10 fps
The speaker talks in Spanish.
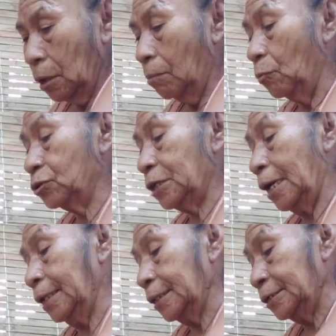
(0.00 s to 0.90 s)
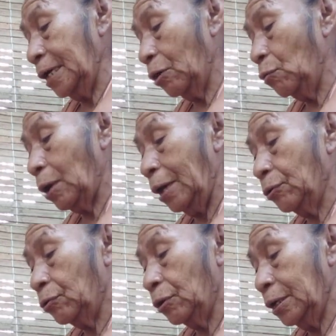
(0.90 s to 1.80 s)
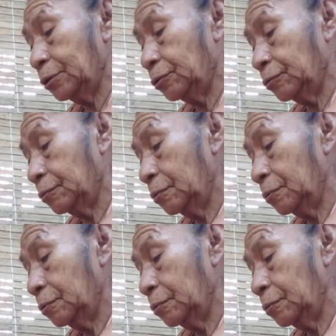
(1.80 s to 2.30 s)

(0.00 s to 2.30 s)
Mucha gente se han curado con esto.